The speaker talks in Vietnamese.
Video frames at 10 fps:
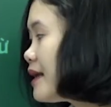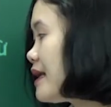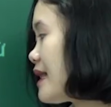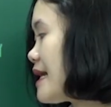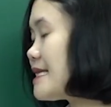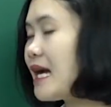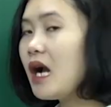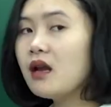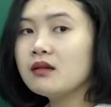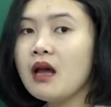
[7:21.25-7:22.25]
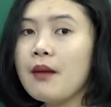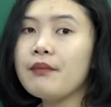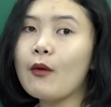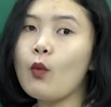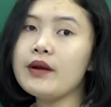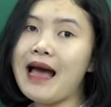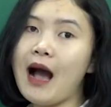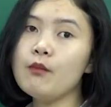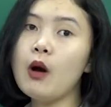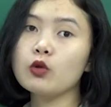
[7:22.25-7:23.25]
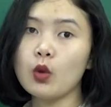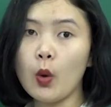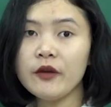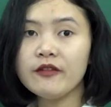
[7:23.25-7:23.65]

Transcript: thì ta sẽ cần mặc quần áo màu tối,